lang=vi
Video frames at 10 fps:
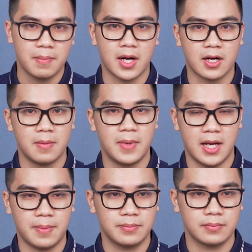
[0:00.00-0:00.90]
mà
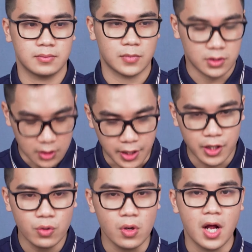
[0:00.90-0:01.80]
G15 sở
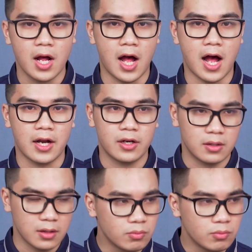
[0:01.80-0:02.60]
hữu à,